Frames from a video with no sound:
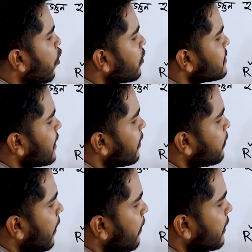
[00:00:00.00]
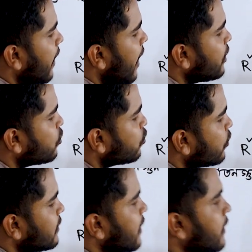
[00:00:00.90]
কস আলফা আমরা এই
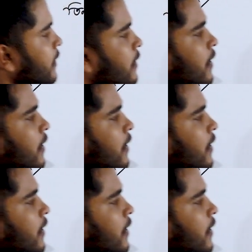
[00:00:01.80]
সূত্রটা জানি